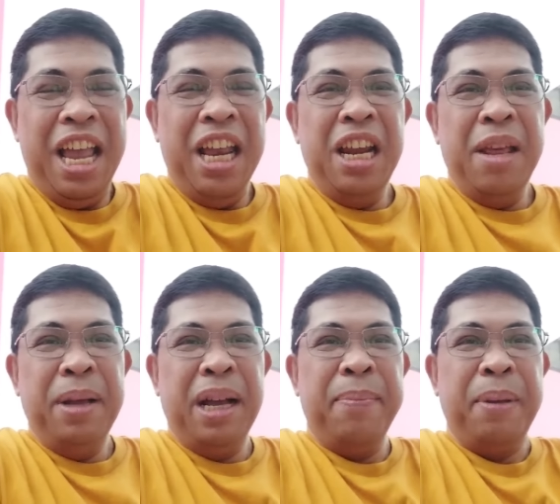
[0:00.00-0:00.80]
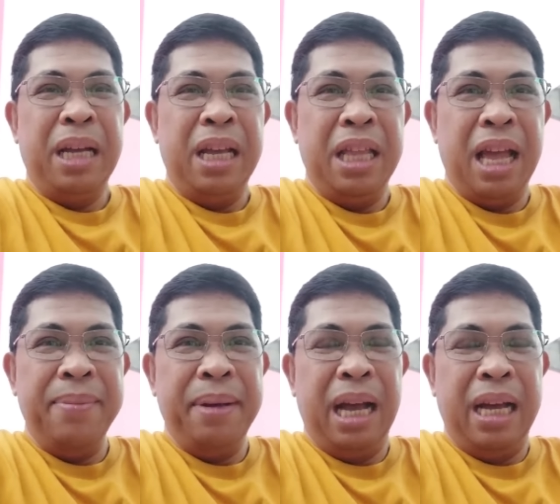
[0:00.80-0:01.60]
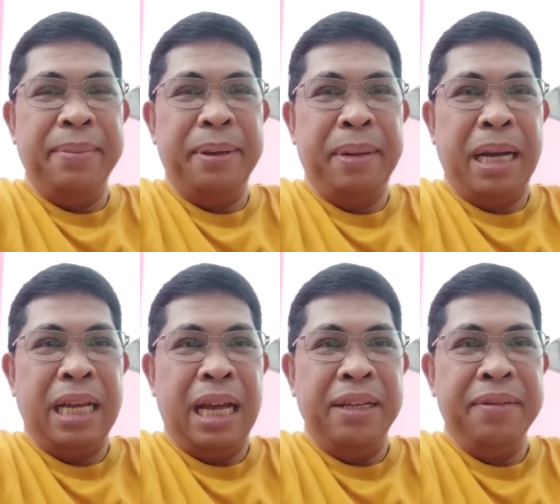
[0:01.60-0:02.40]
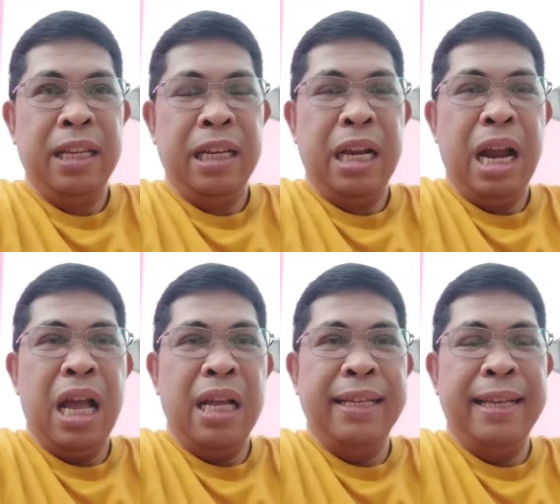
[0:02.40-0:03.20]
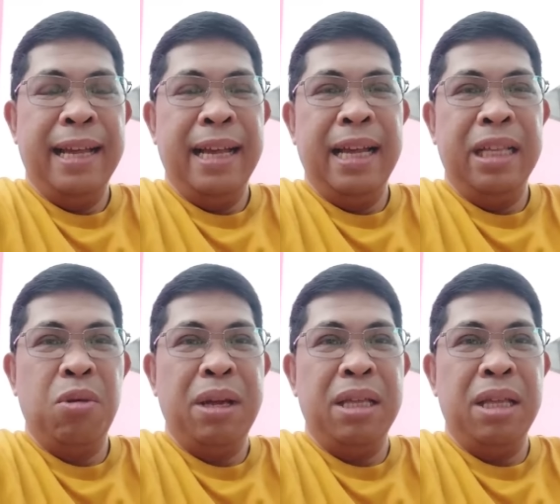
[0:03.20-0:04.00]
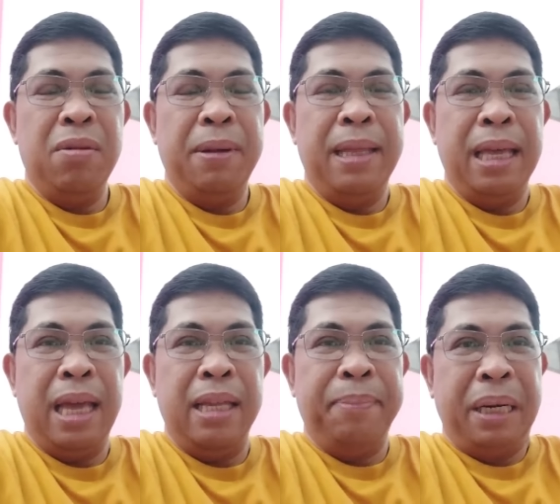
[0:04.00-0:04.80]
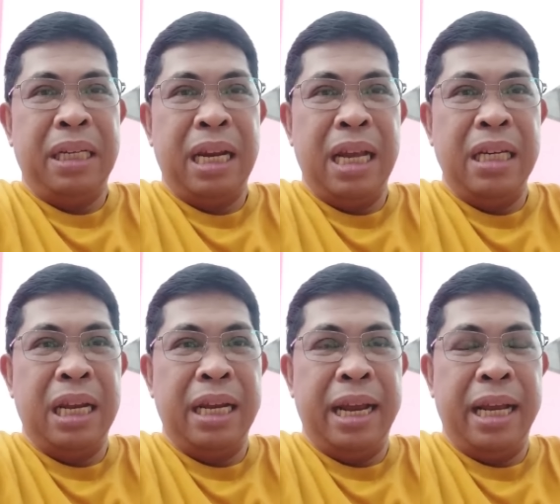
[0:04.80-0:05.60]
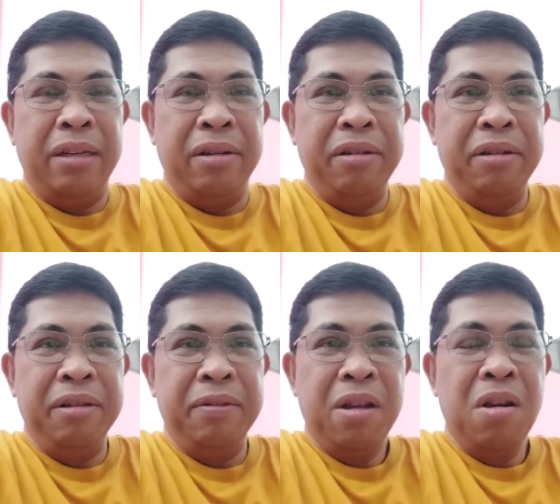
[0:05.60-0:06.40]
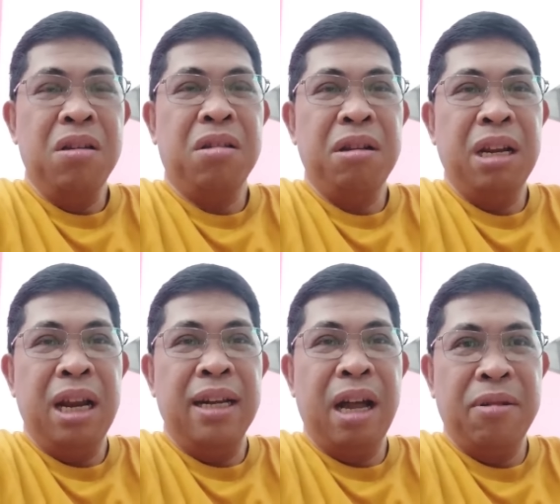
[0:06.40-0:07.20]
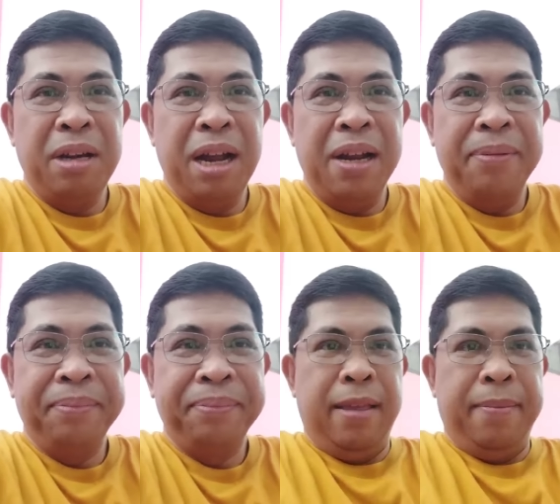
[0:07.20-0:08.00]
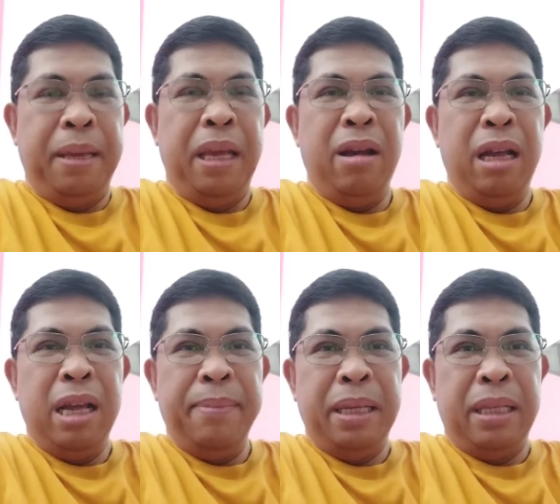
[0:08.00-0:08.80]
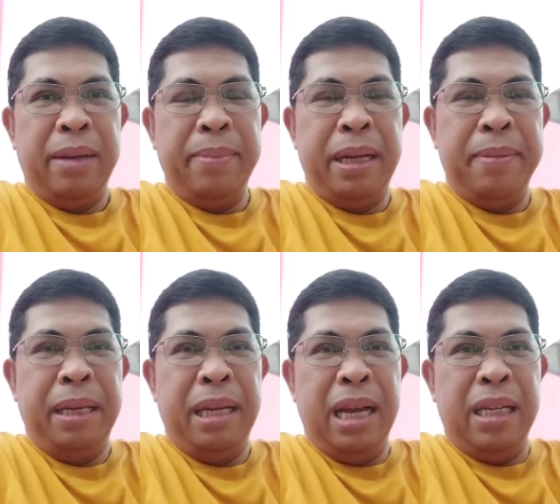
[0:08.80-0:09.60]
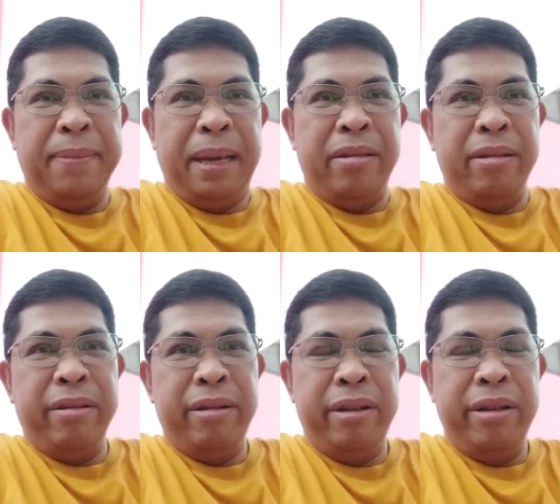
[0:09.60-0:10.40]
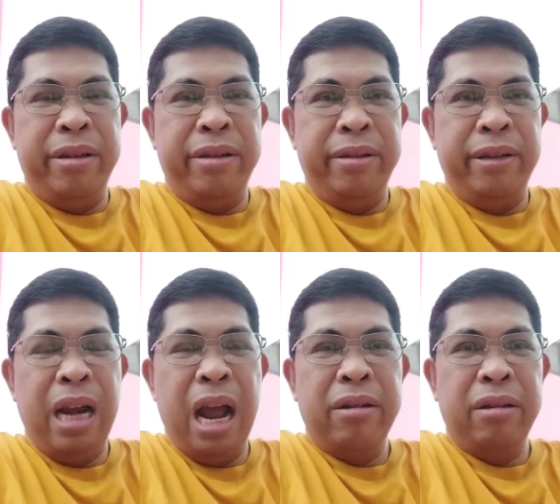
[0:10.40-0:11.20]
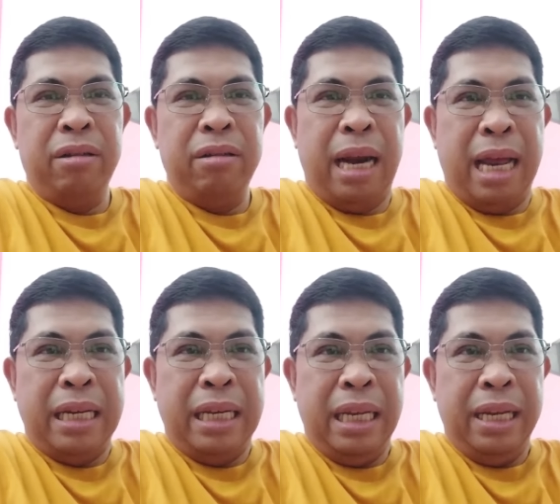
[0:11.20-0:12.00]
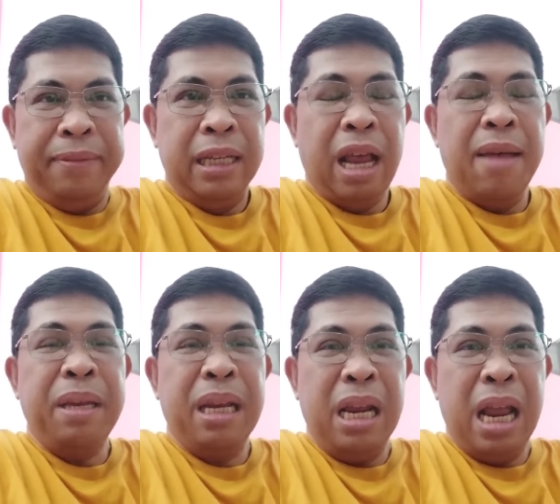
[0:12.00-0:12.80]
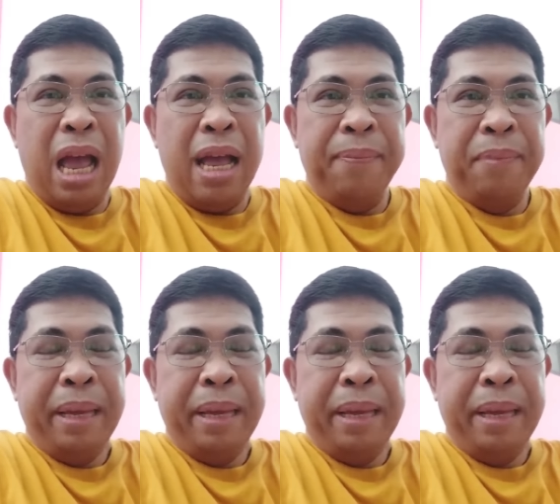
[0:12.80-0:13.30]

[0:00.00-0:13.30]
Hindi magapaghintay mga kababayan ng uh, ah, 2028 presidential elections. Gusto nila now na. Pero anya Mr. Marabillas, matutuloy yung naosog rally. Sabi nila,